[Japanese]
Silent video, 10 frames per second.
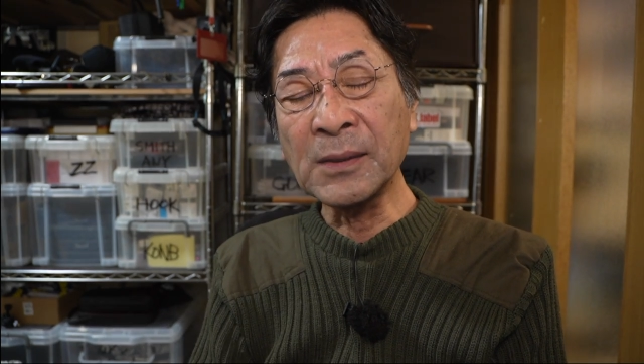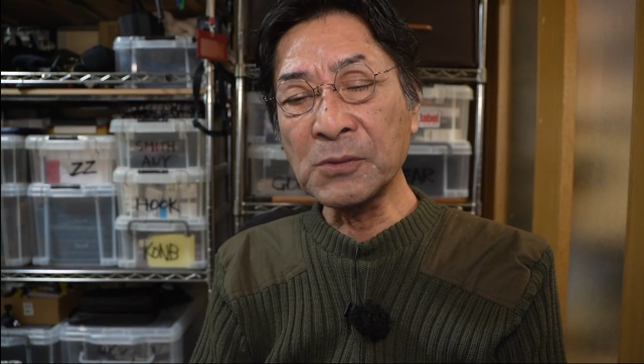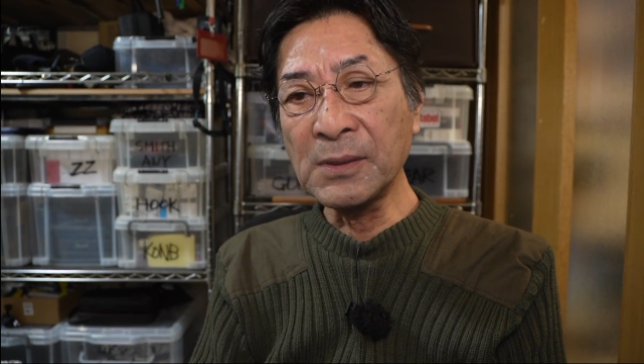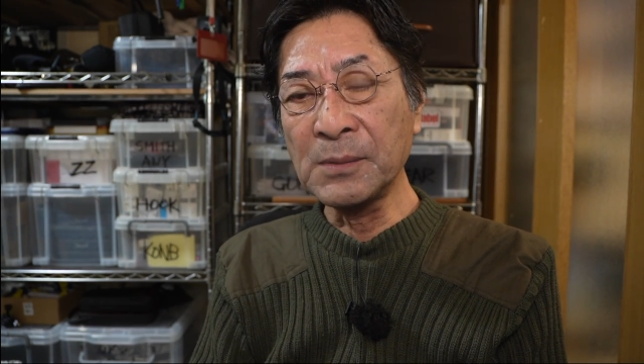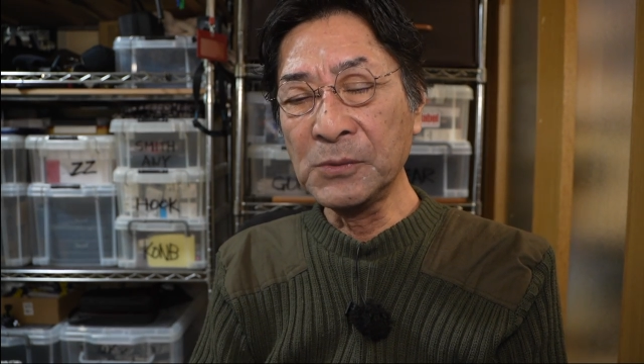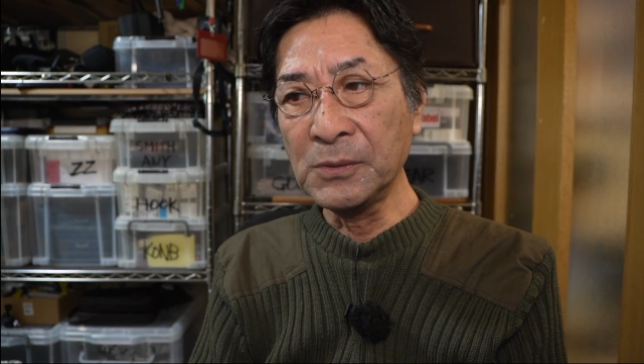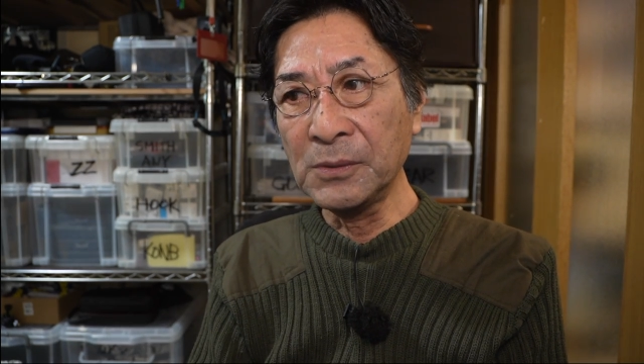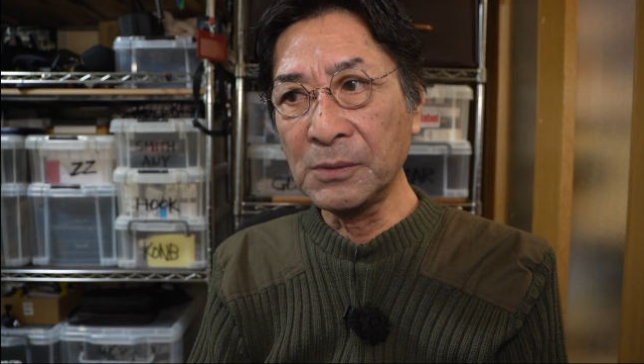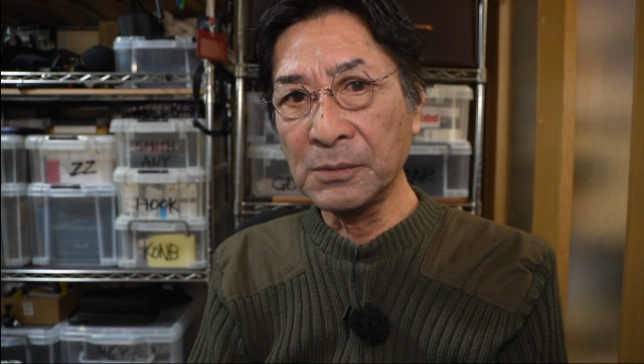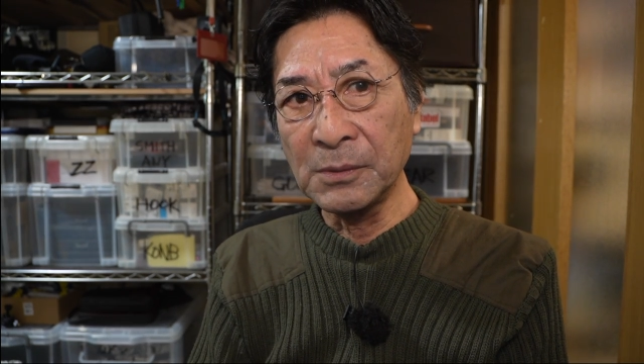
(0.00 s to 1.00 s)
あとは
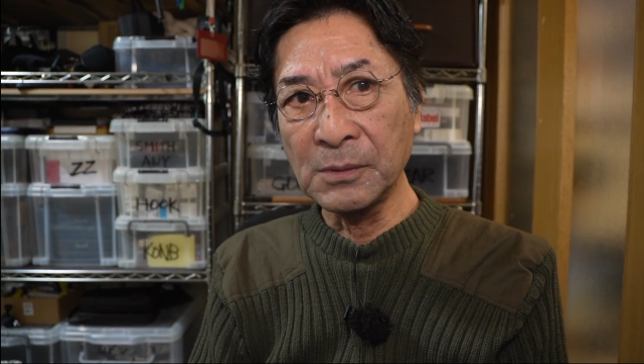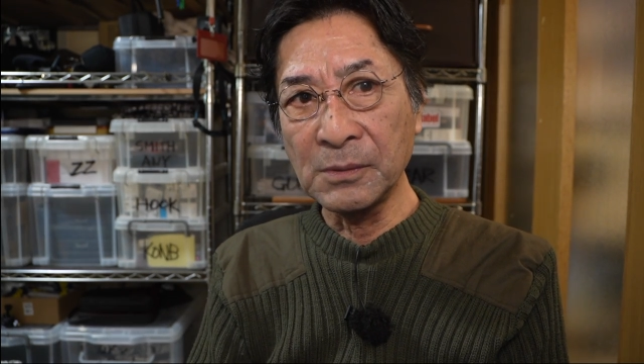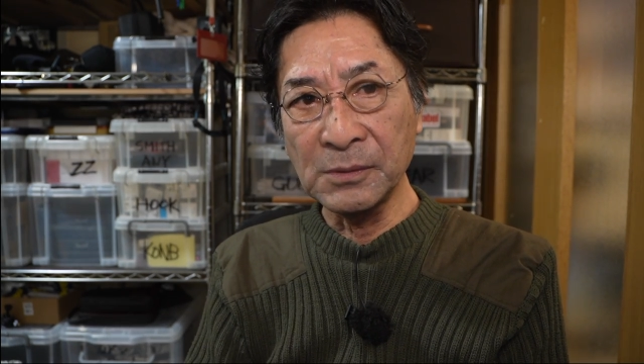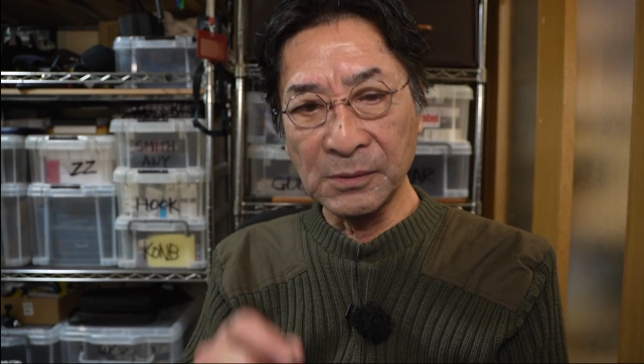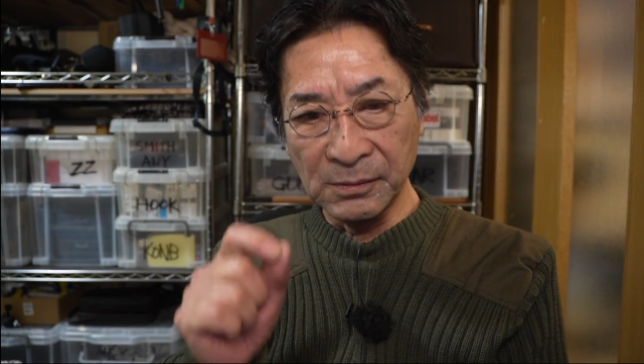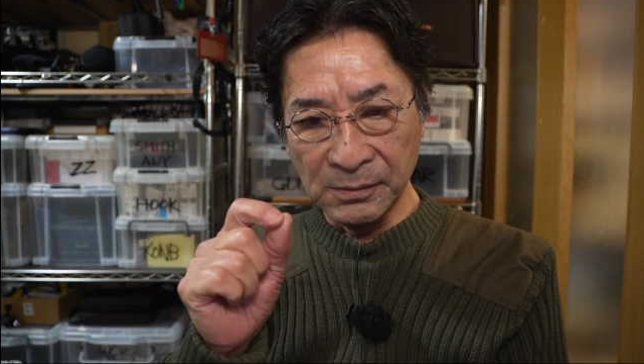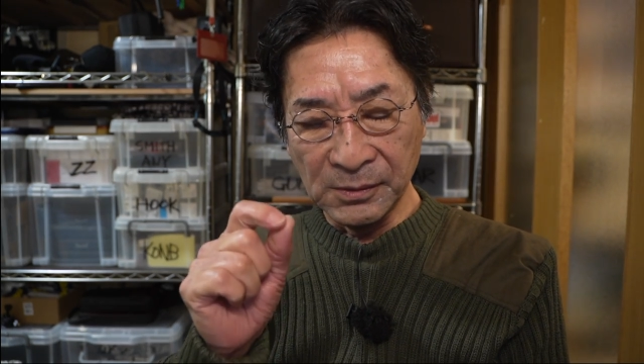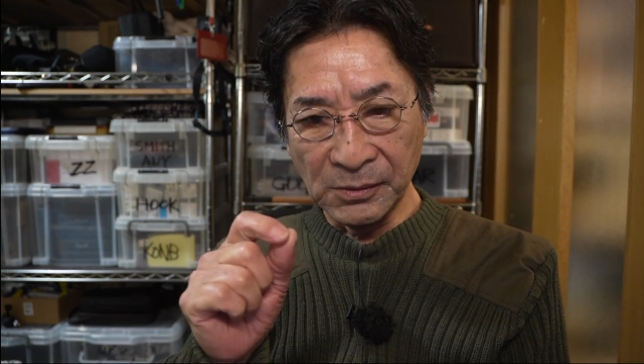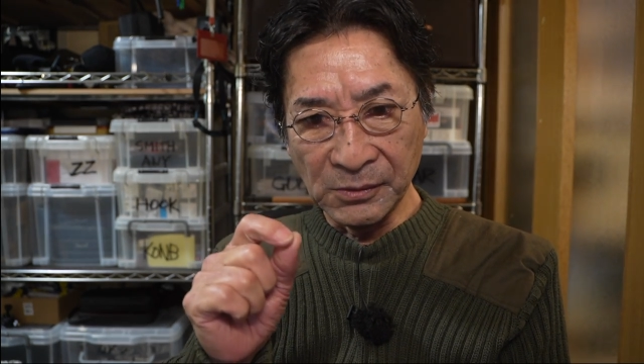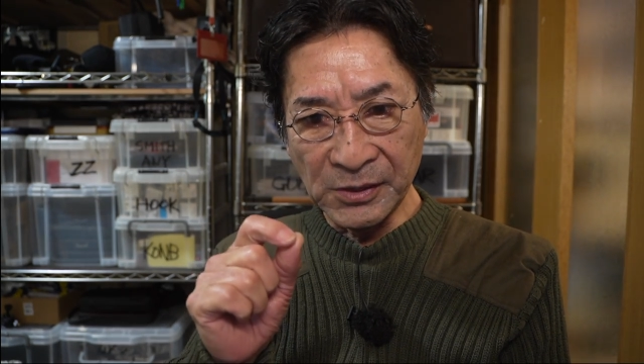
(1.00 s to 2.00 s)
もう
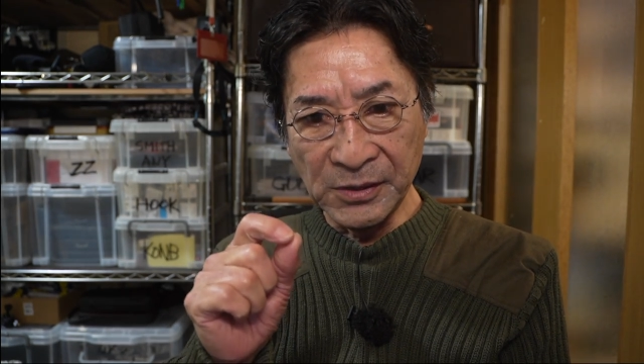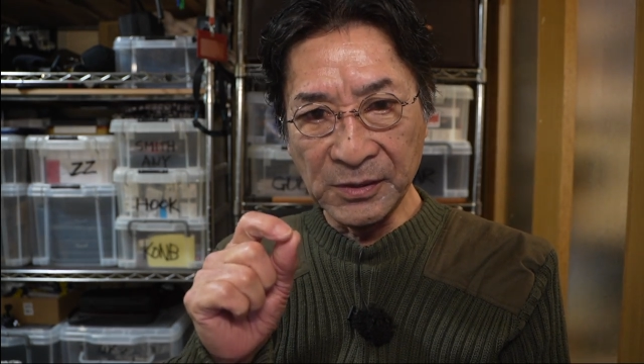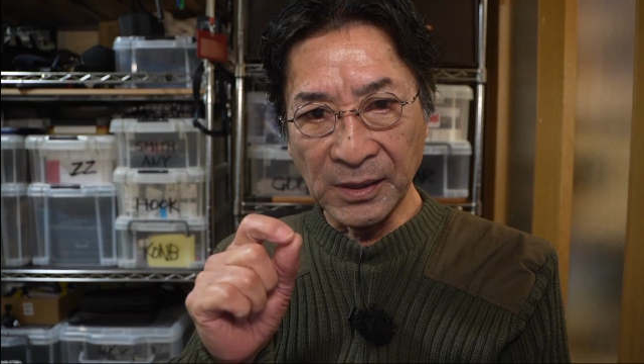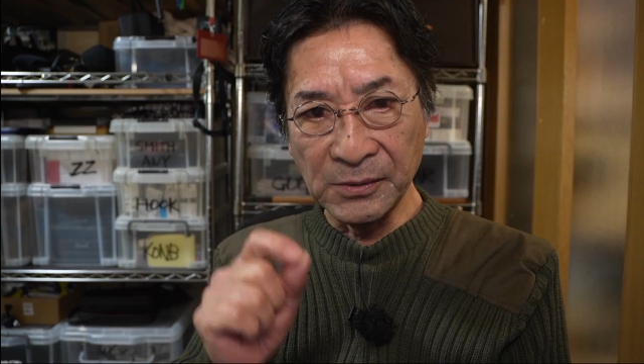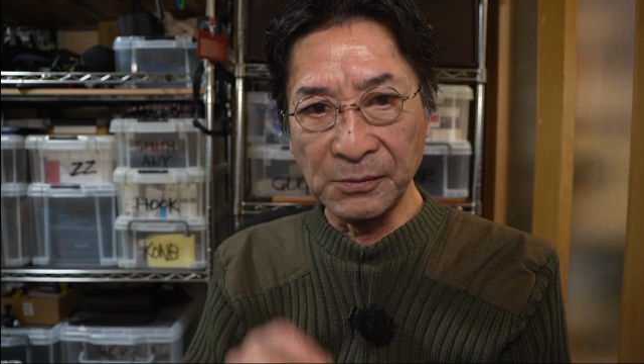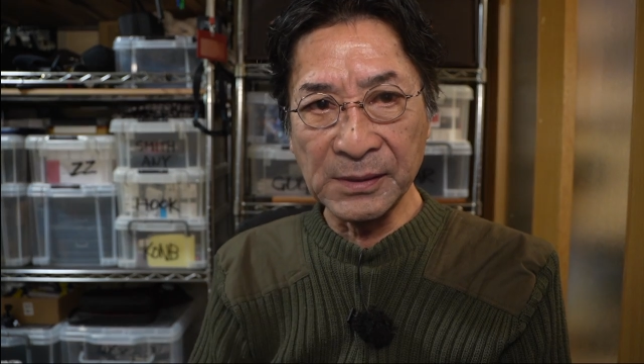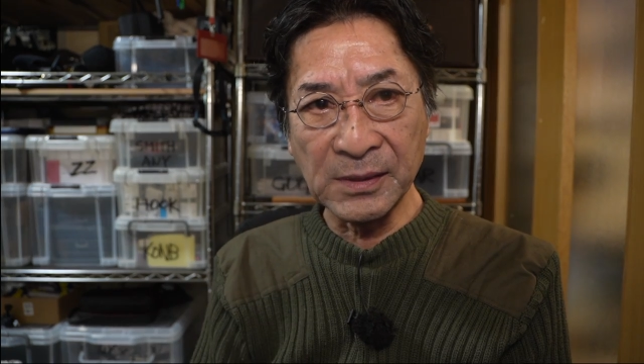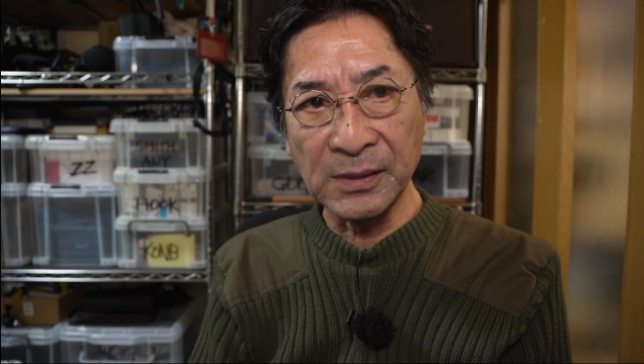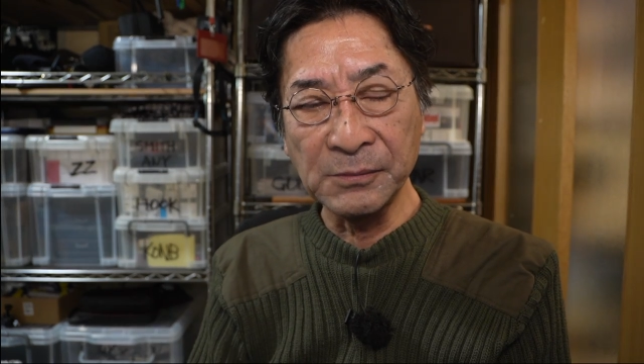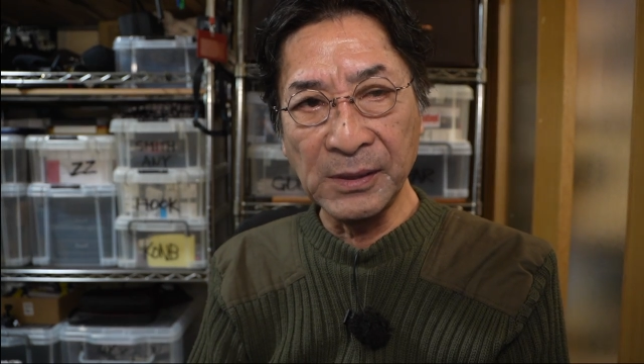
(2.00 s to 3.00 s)
そのシンカーのわず
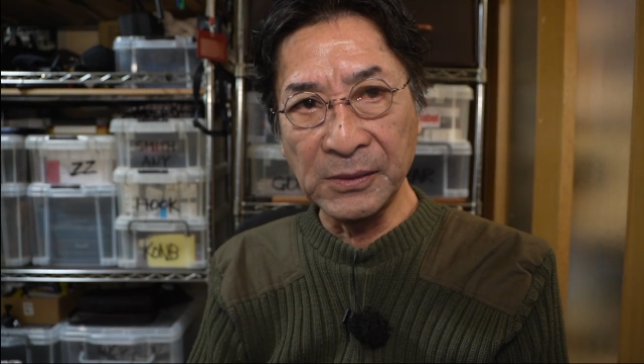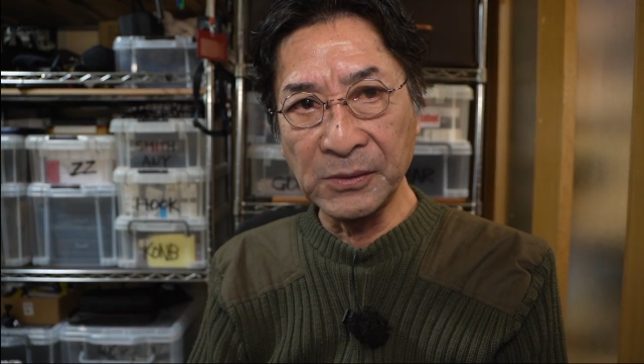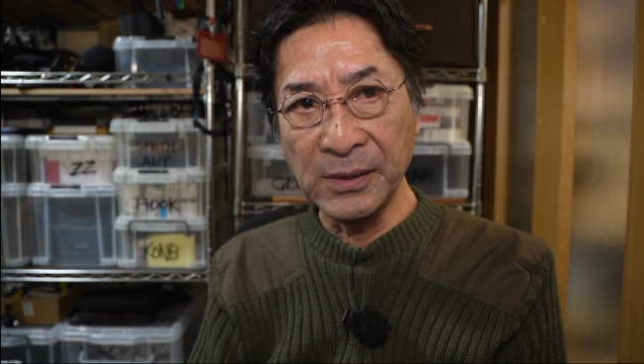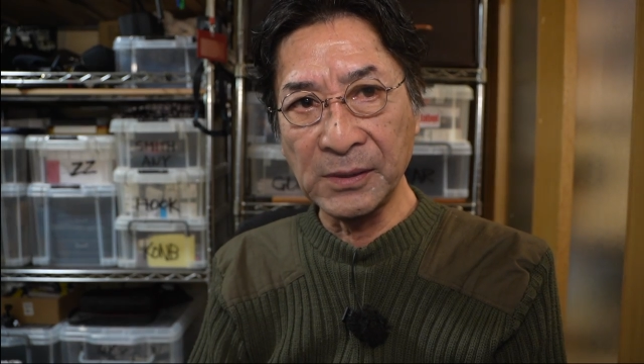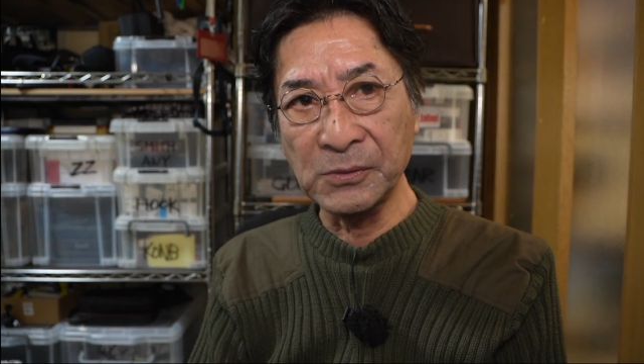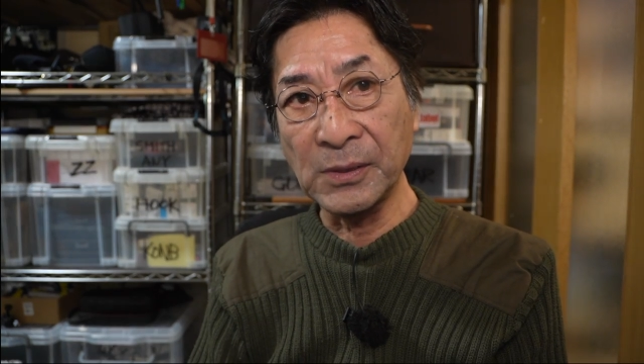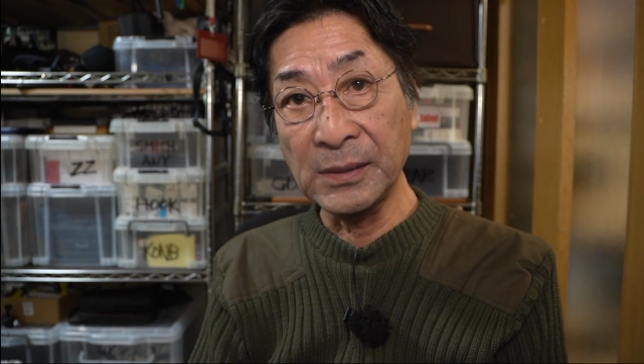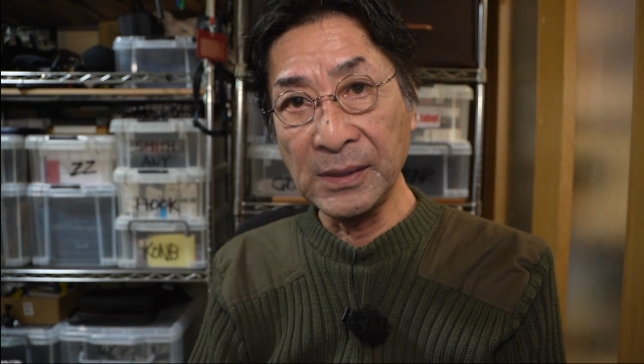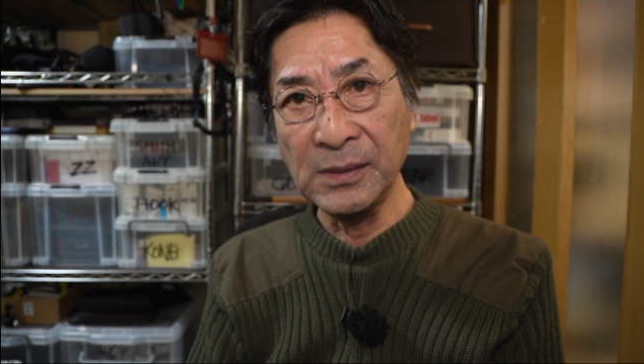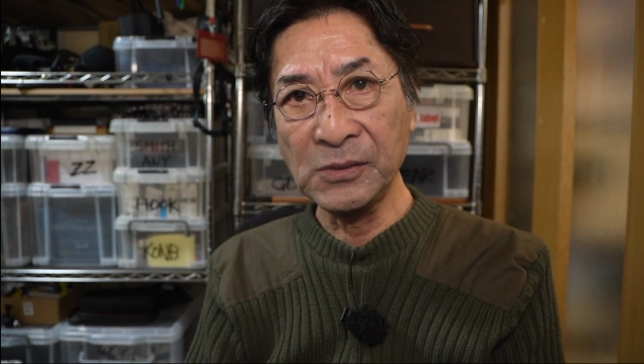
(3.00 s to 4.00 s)
かなウエイトであるとか
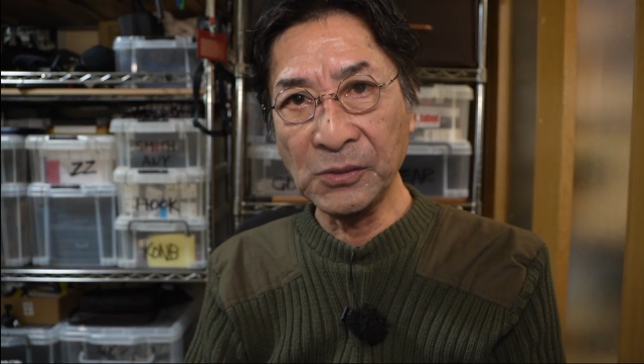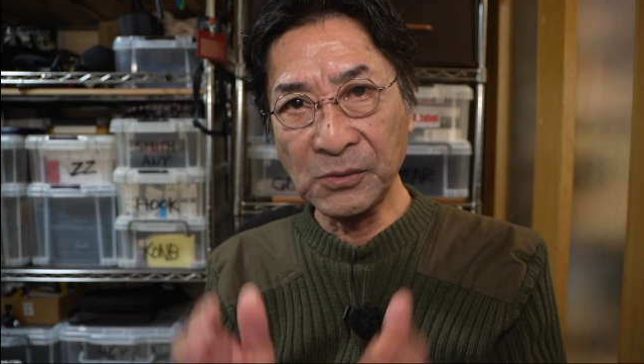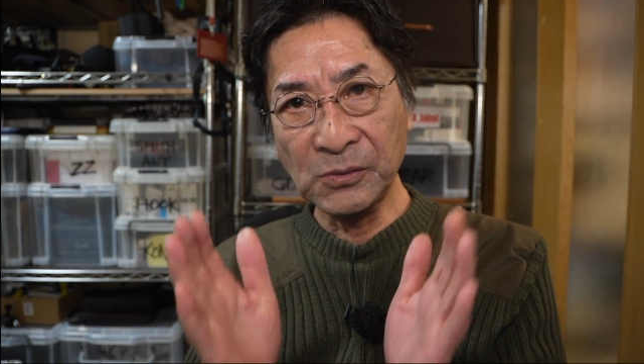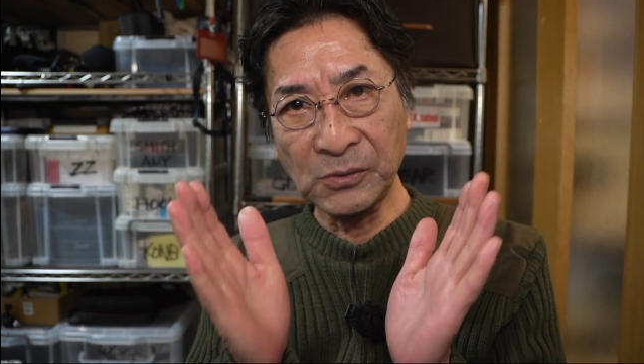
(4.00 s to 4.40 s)
ねちょっ